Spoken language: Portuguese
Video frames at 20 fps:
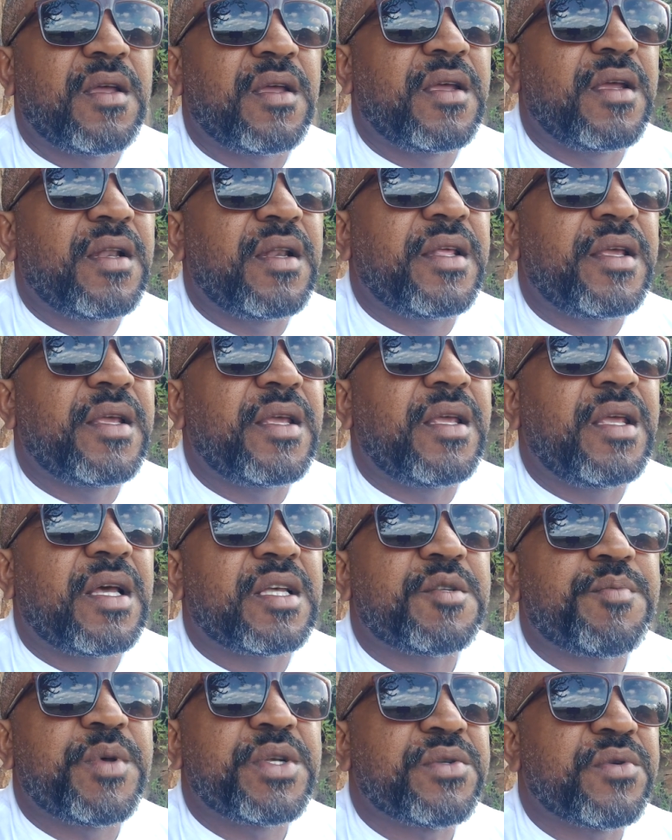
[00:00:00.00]
Ele,
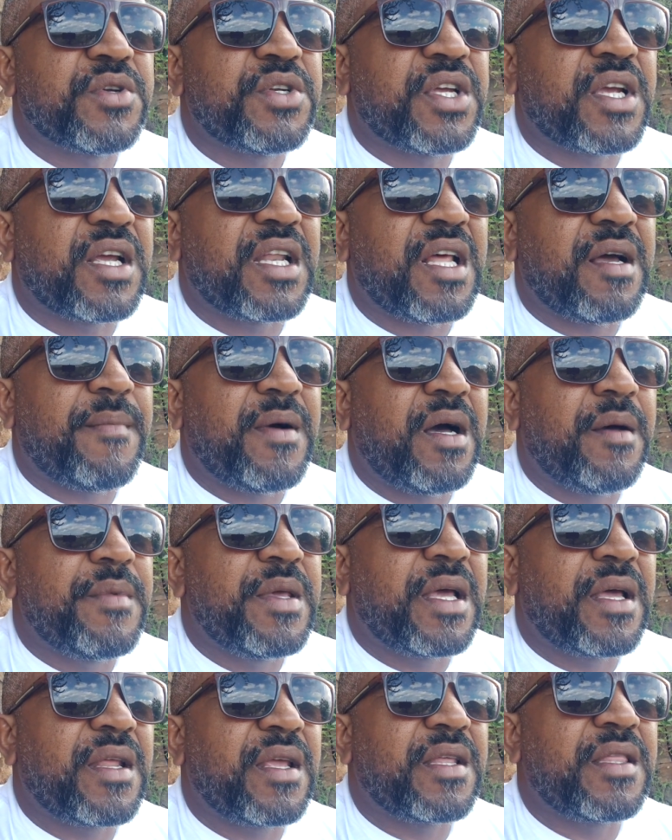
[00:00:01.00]
as pessoas chegam na
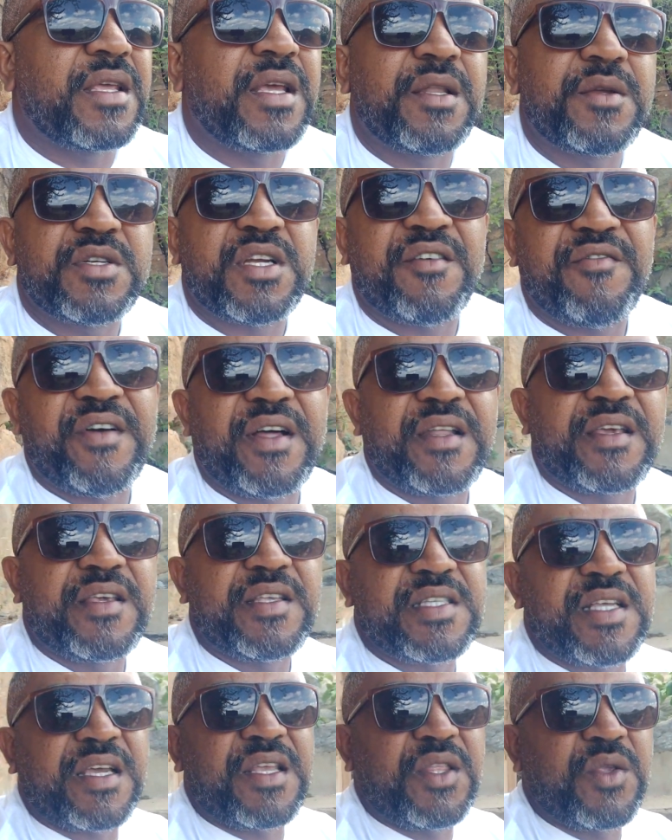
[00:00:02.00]
barbearia dele, eu já falei
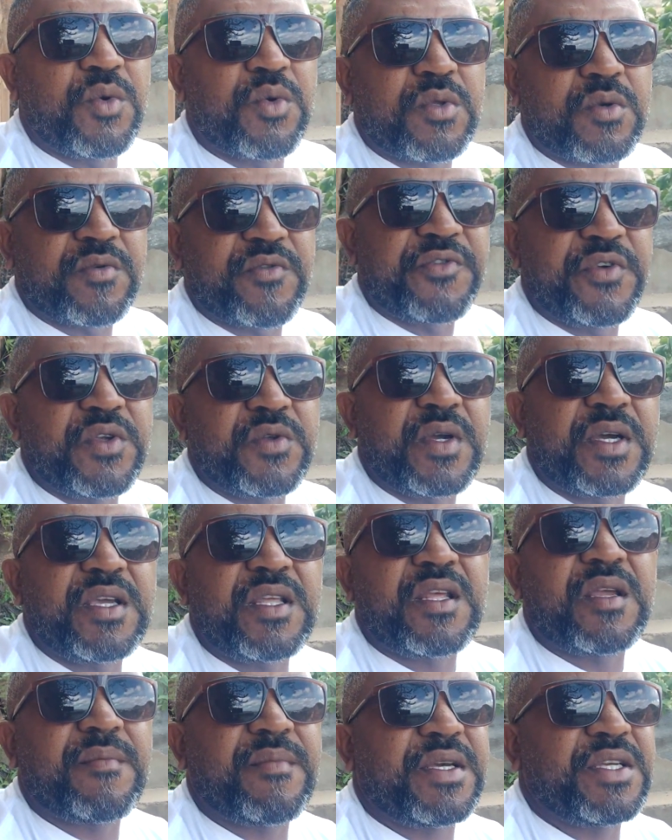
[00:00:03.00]
isso aí em outro vídeo aí,
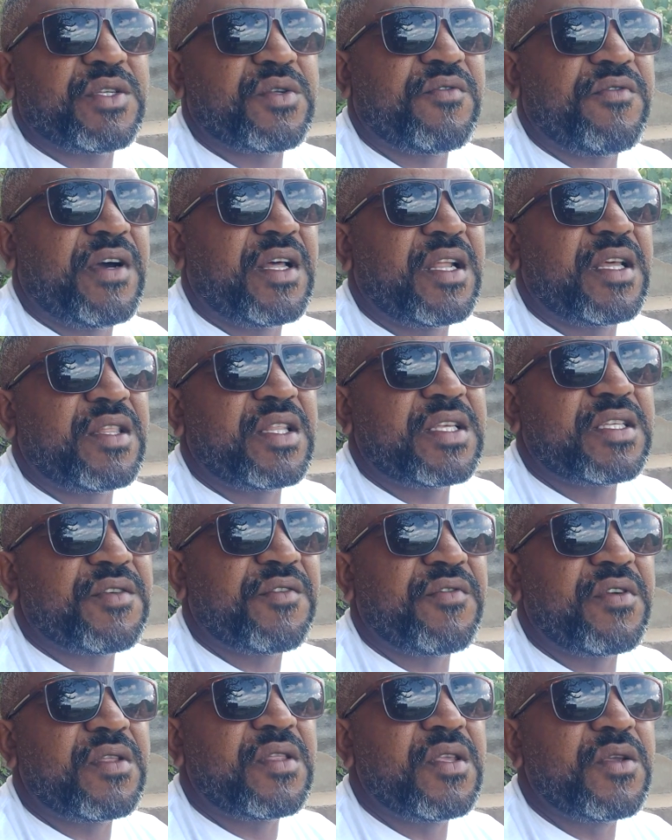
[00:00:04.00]
né? Mas estou falando nesse
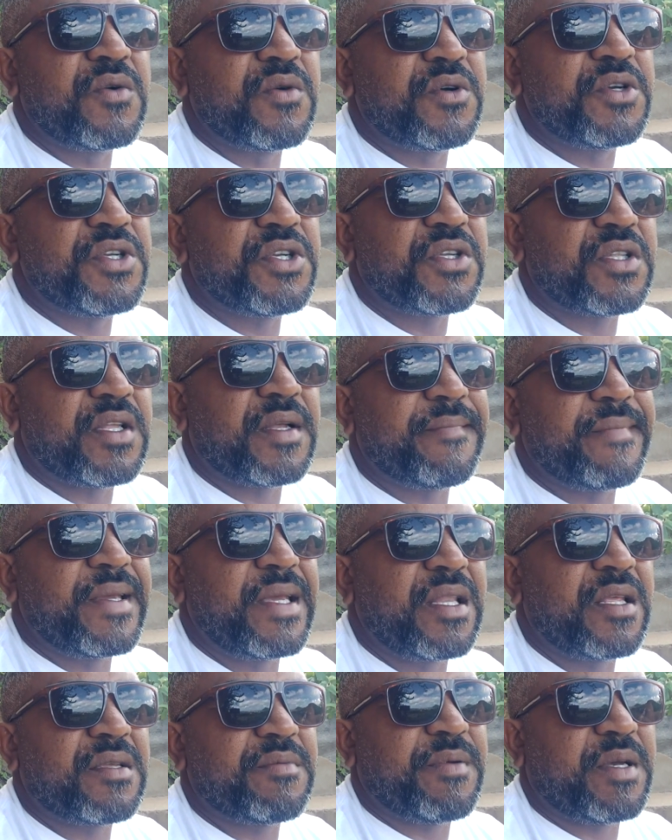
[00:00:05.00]
vídeo de hoje também,
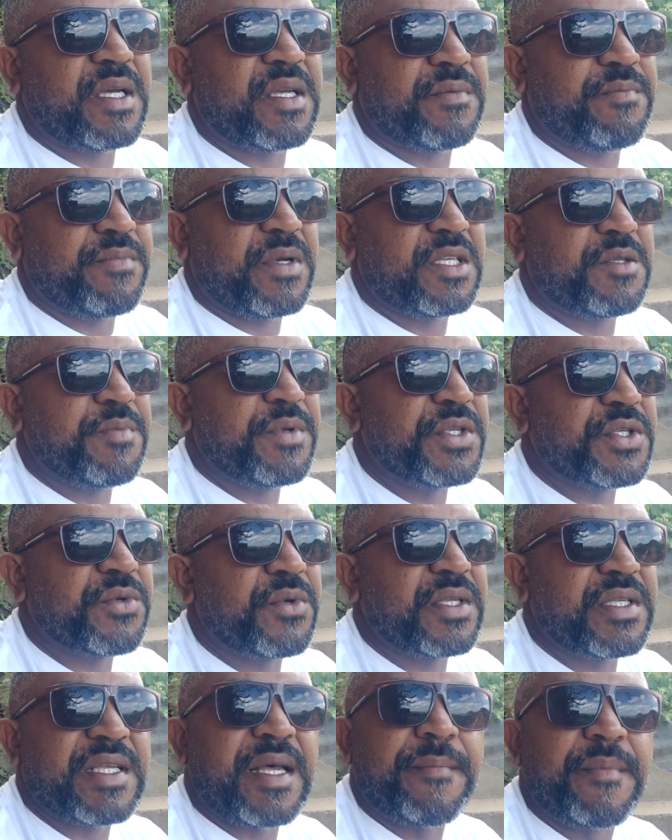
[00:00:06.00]
né? Para as
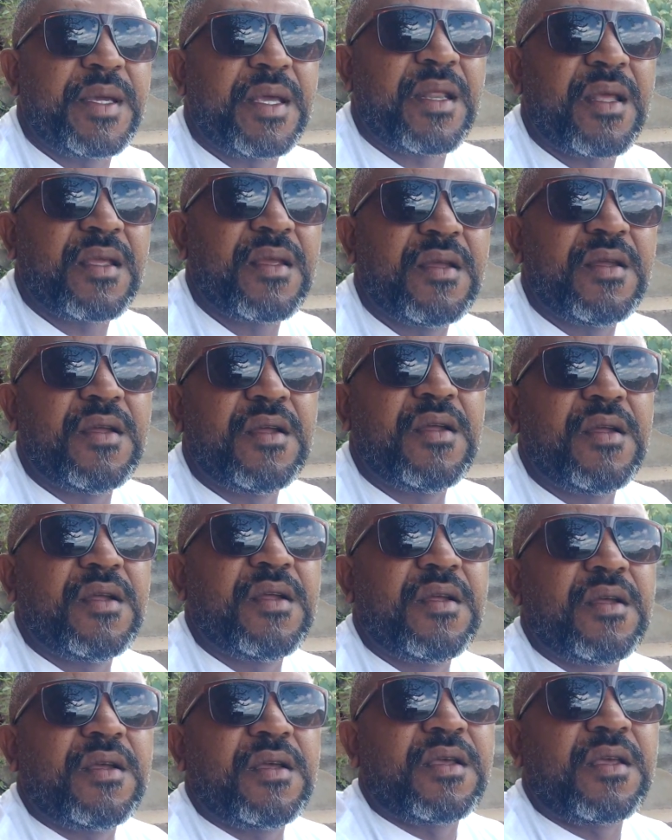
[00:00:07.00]
pessoas saberem, né?
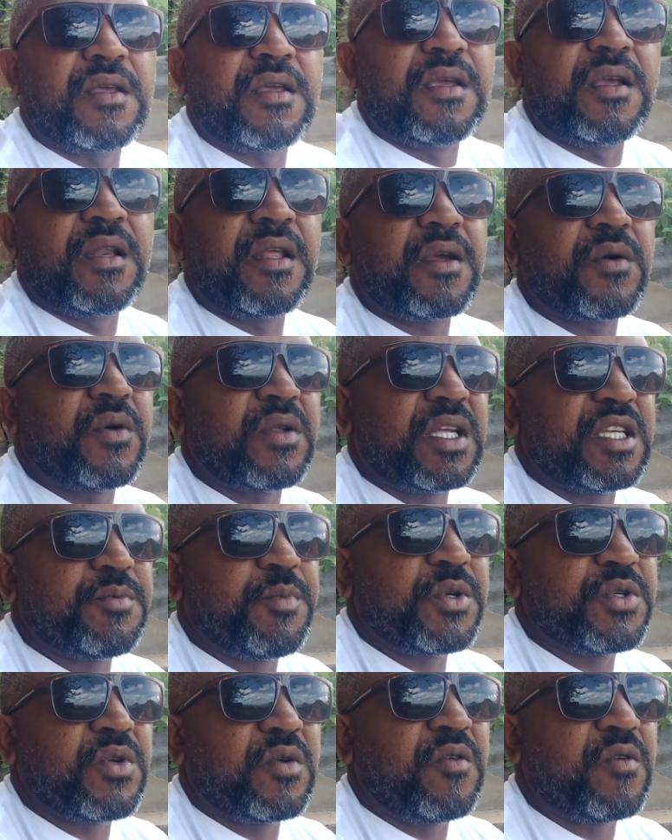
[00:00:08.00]
Ele, quando as
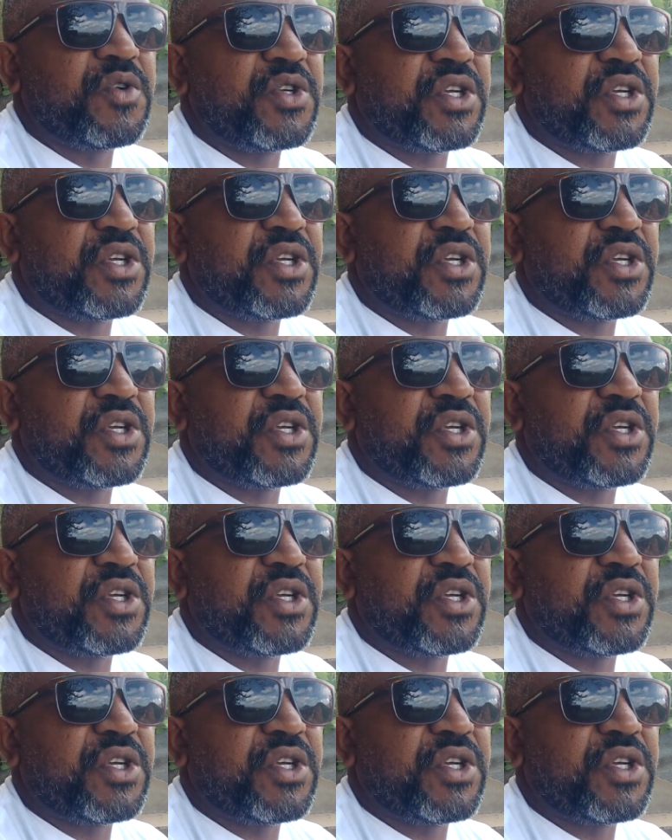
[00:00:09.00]
pessoas vão